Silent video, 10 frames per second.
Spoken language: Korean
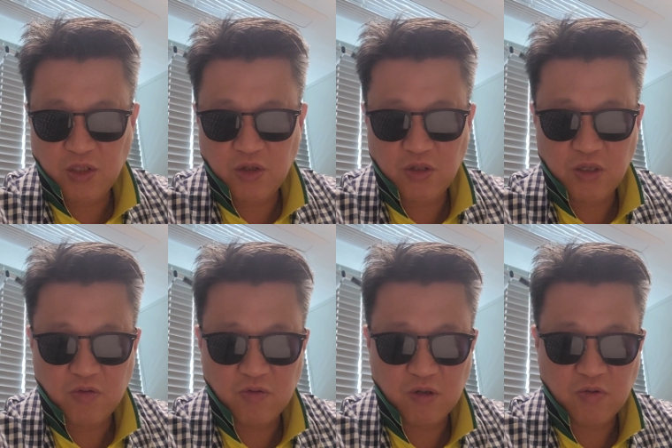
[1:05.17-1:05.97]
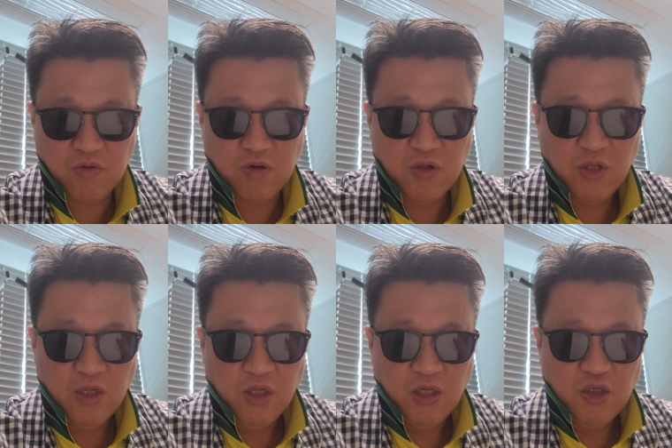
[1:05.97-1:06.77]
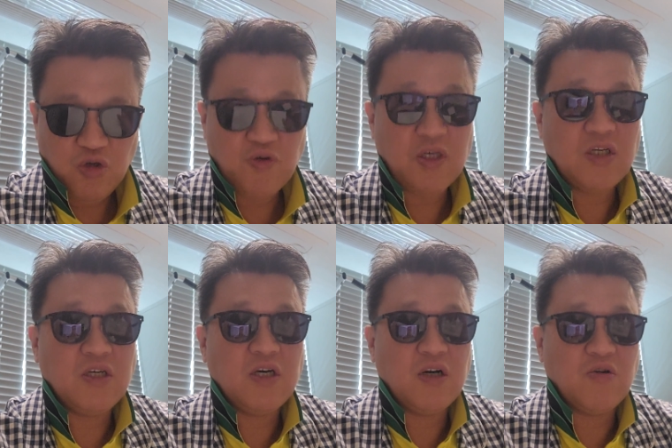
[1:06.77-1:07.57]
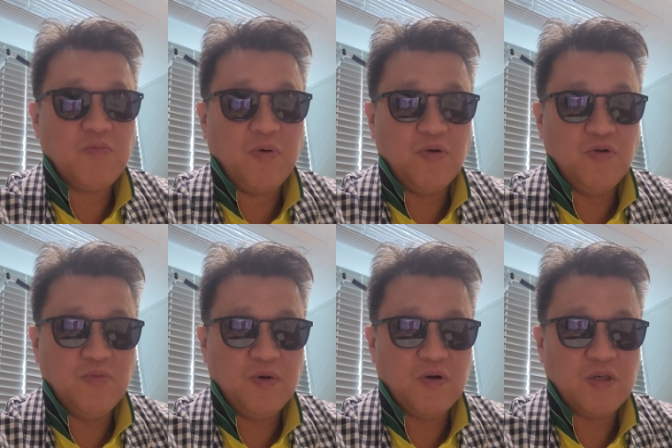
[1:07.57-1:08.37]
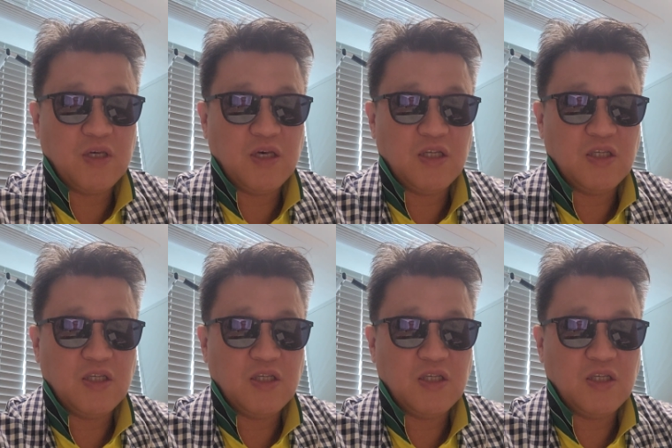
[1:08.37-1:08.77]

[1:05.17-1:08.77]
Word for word: 하셔야 될 것 같고요 슈링크하고 볼류머 이게